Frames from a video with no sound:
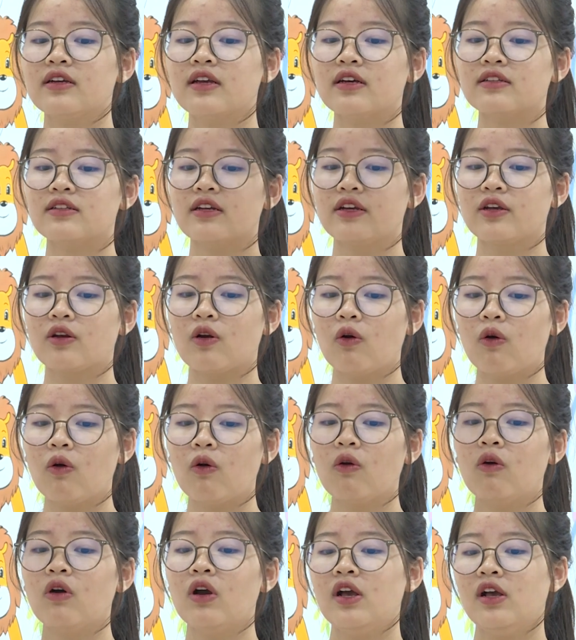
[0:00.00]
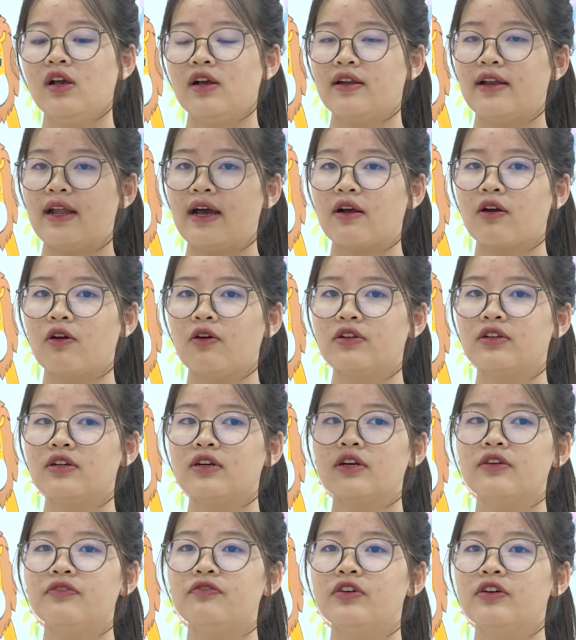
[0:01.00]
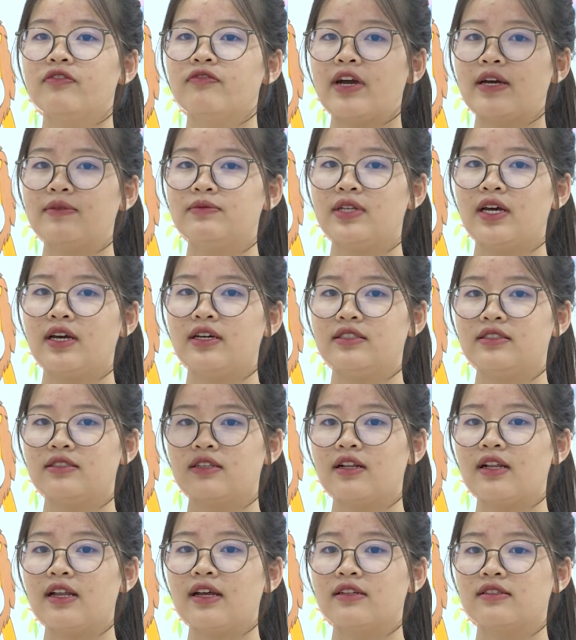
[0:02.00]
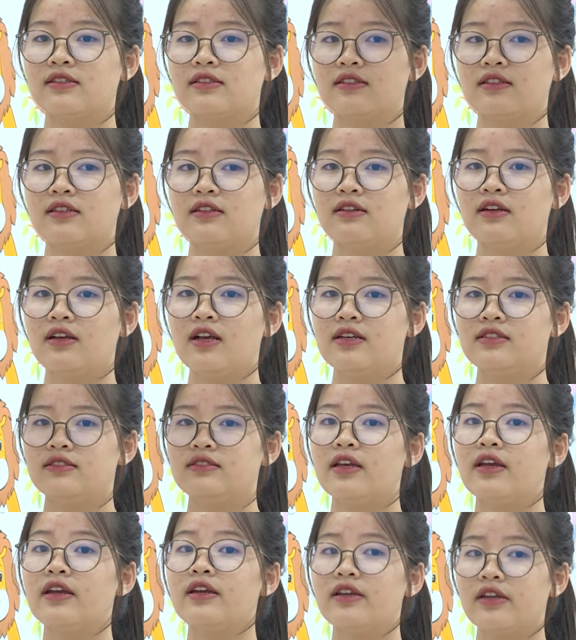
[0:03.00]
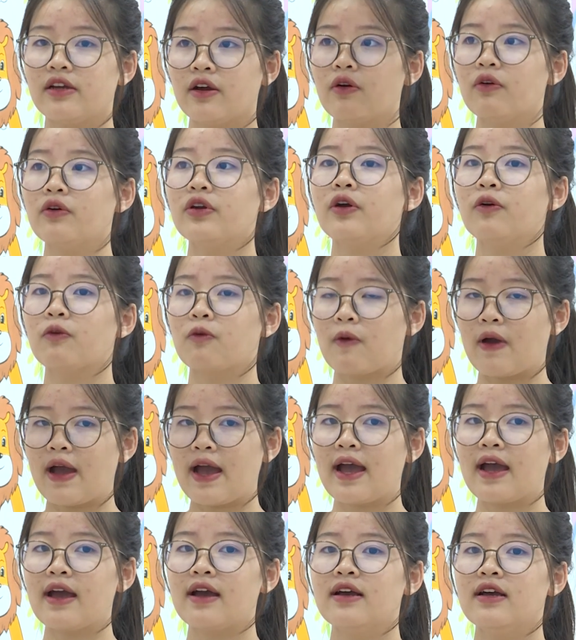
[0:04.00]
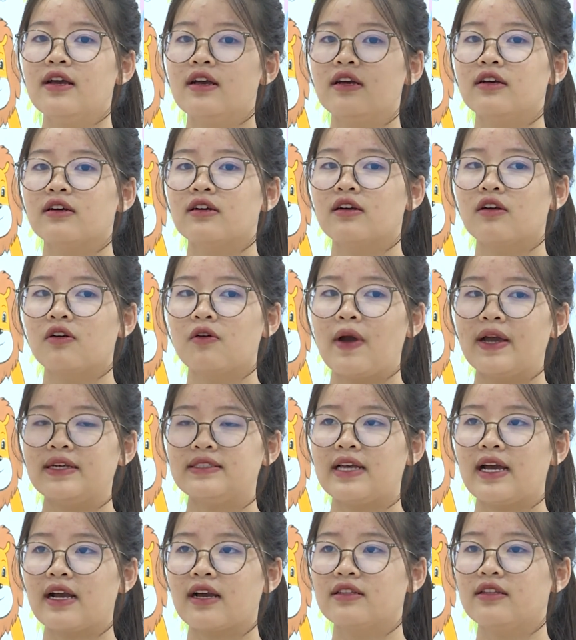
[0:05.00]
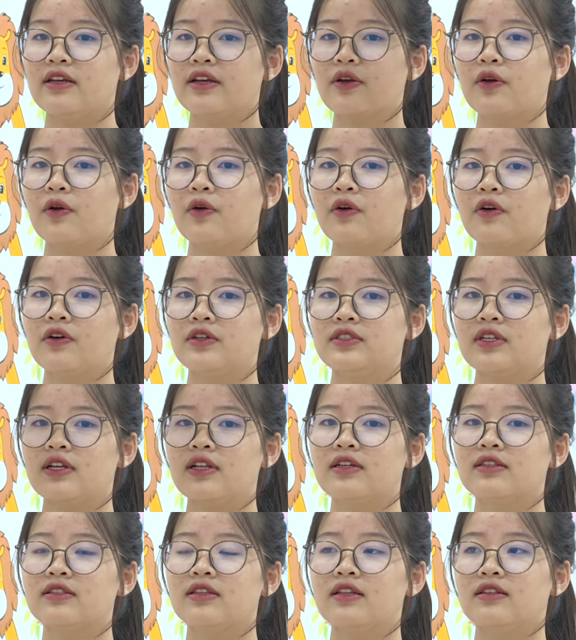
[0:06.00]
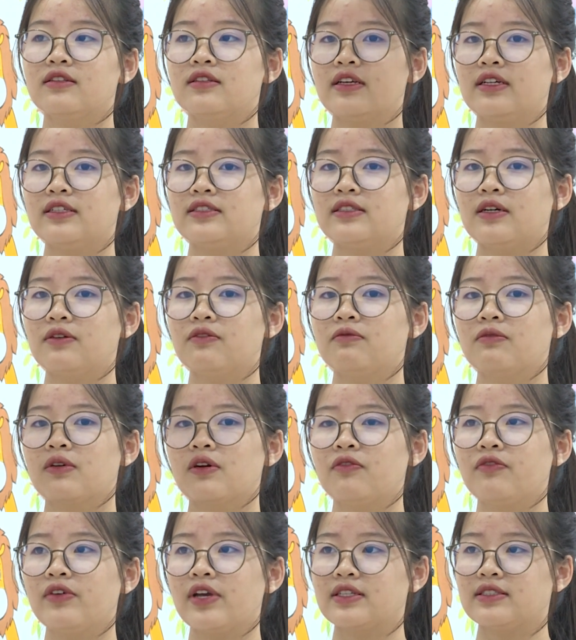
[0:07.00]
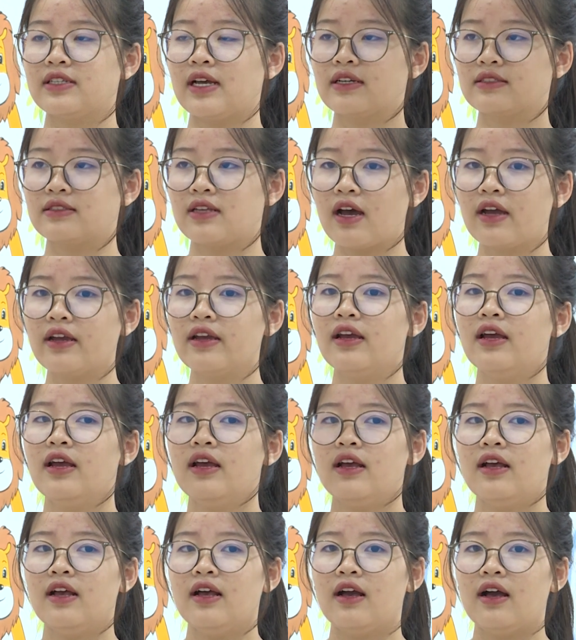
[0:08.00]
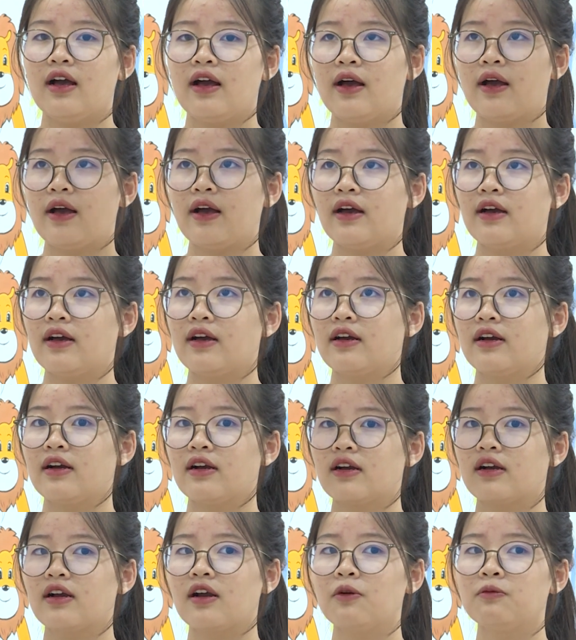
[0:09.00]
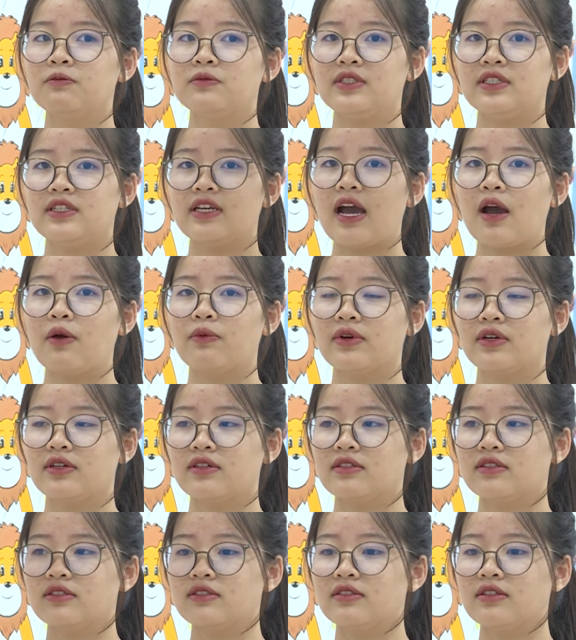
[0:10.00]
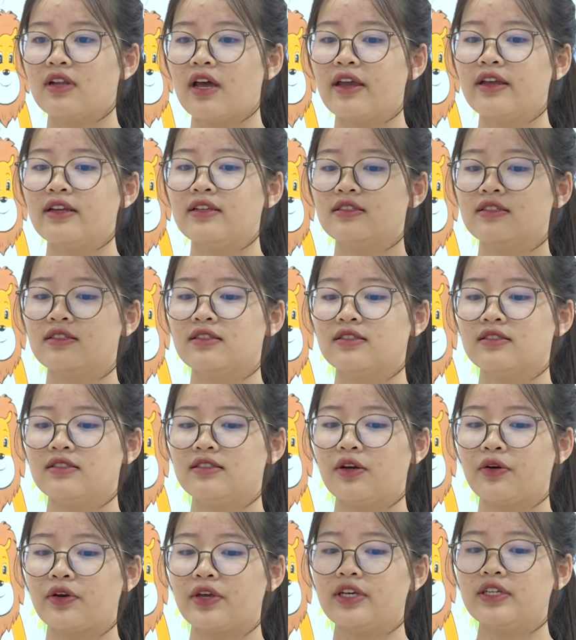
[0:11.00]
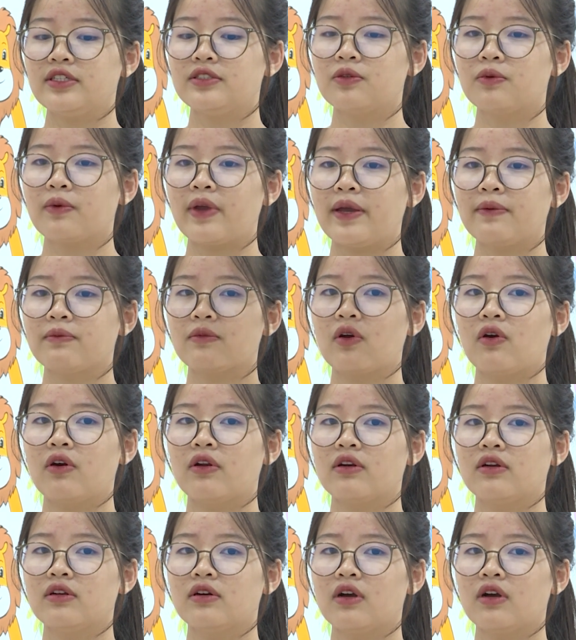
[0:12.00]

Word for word: Các thầy cô đã có những cái phương pháp dạy rất là dễ hiểu, hiệu quả. Ngoài ra các thầy cô còn rất là tận tình trong công việc giảng dạy. À, không chỉ học ở đây nhưng nhiều khi chúng em còn